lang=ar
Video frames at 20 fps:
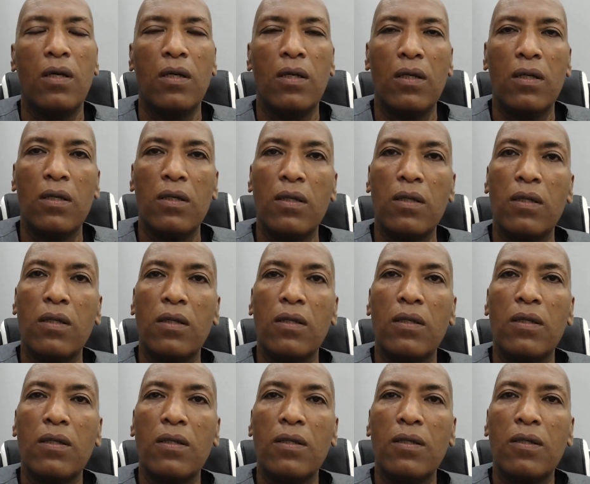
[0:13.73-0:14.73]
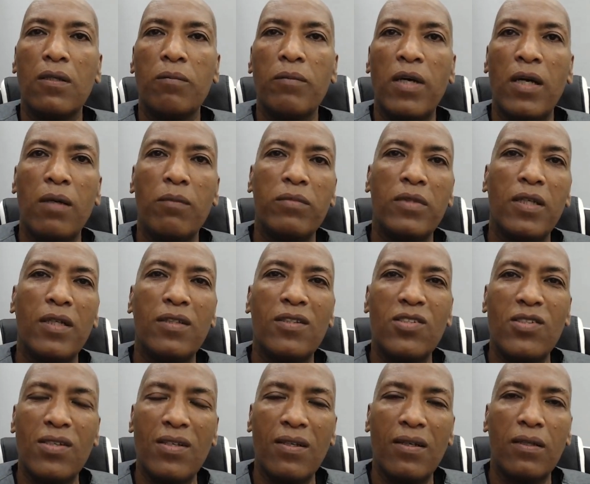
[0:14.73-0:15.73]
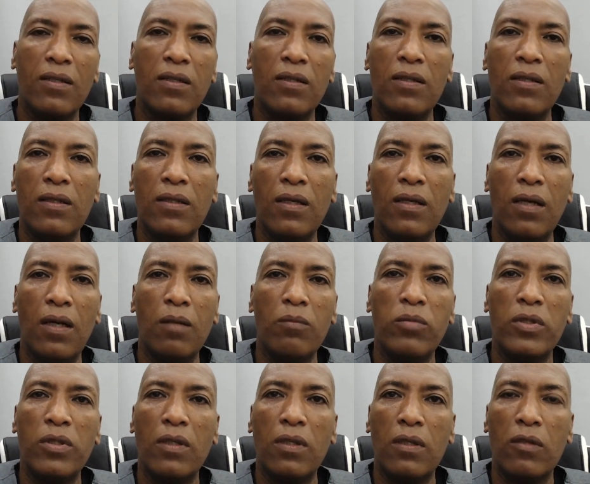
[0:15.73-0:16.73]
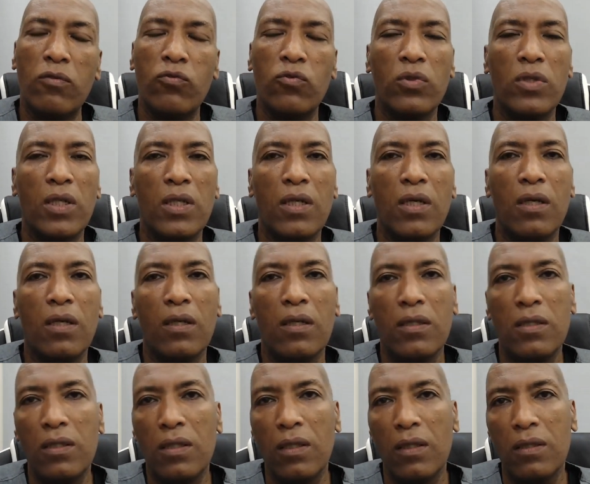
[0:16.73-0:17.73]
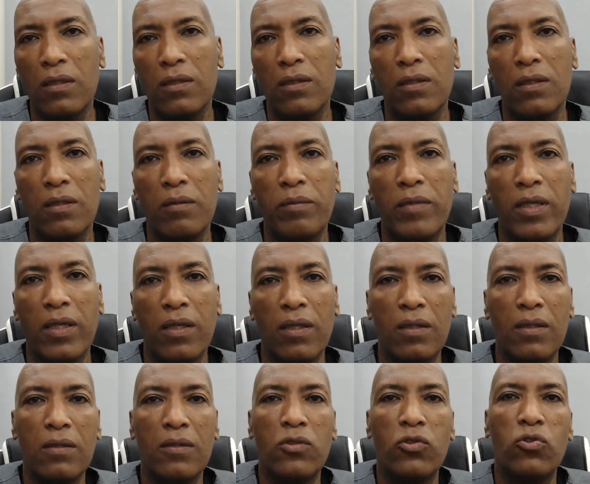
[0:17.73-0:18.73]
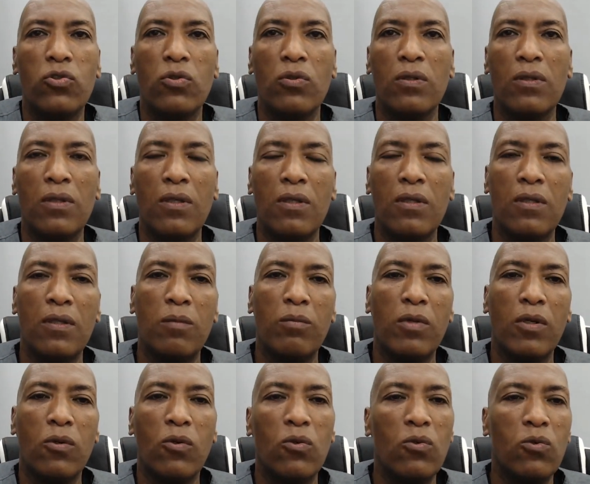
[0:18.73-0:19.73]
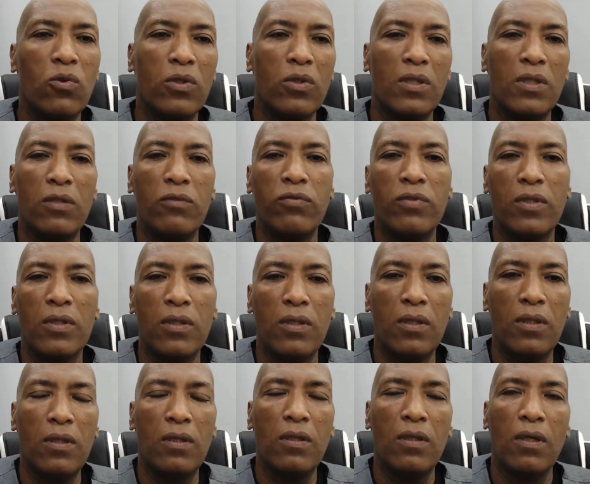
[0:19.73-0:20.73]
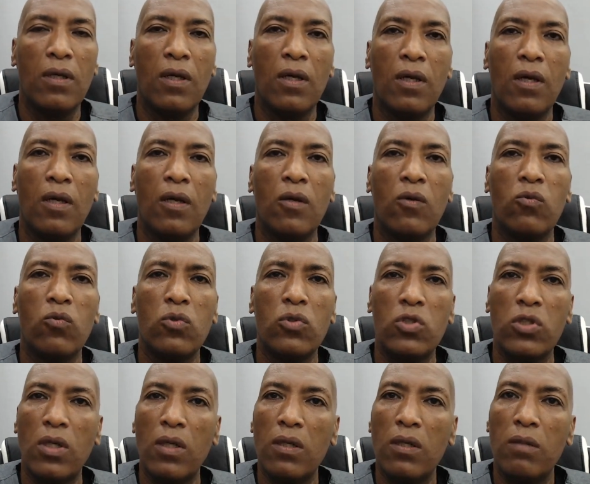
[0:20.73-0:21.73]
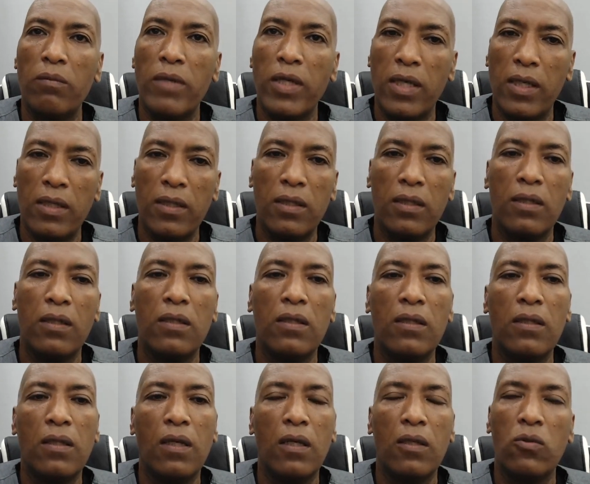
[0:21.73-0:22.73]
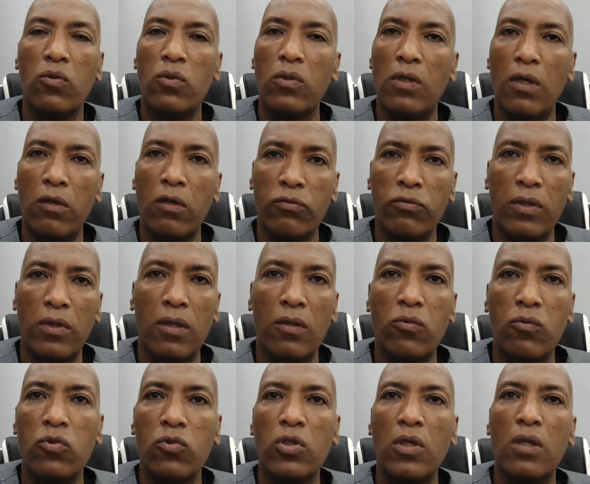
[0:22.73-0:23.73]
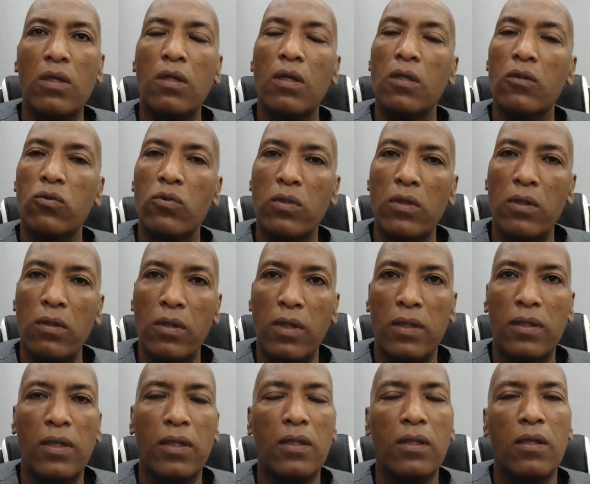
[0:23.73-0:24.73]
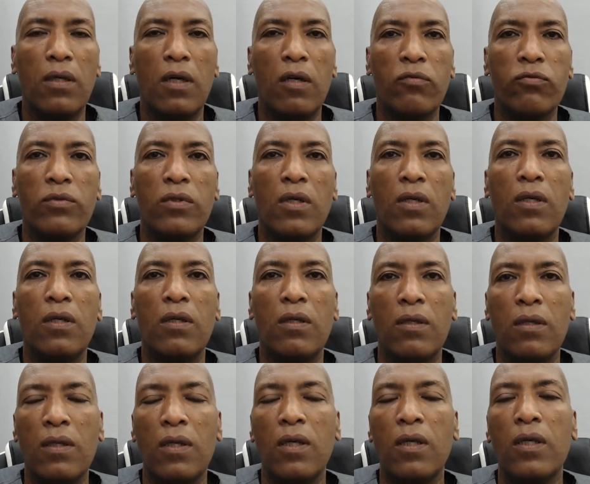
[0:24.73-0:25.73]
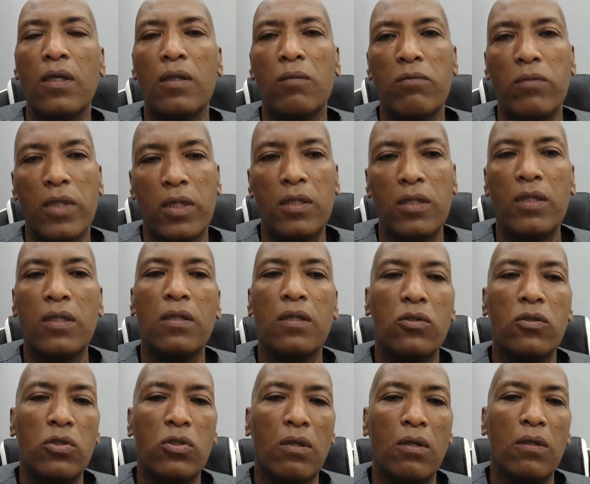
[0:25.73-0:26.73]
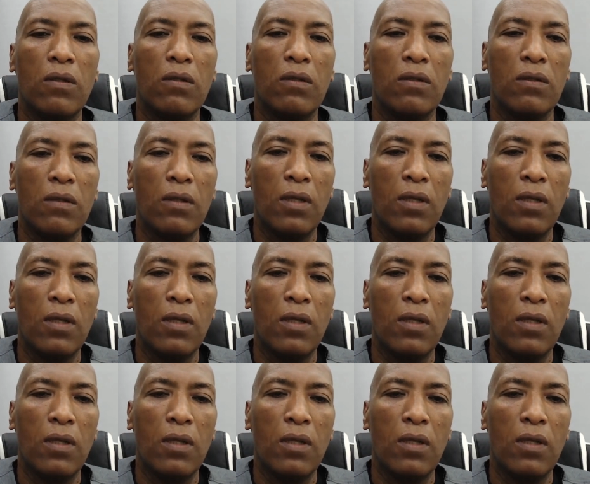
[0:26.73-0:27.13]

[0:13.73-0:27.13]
آه، مع بداية السنة الجديدة حبيت أعرفكم إن أنا هغير مكان الشغل يبقى كله جديد في جديد وإن شاء الله المكان الجديد هيكون أفضل وإن شاء الله هتكون النتائج أفضل بكتير إن شاء الله